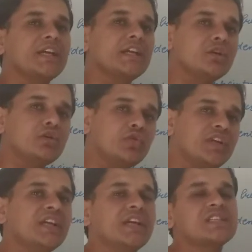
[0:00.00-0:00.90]

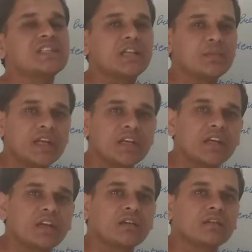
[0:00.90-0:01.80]
इंक्लूडिंग है चेयरमैन
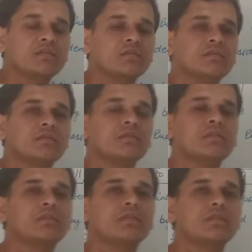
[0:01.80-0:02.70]
के
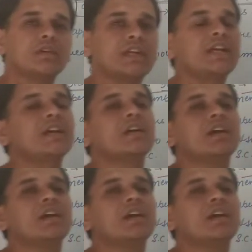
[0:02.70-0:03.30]
ठीक है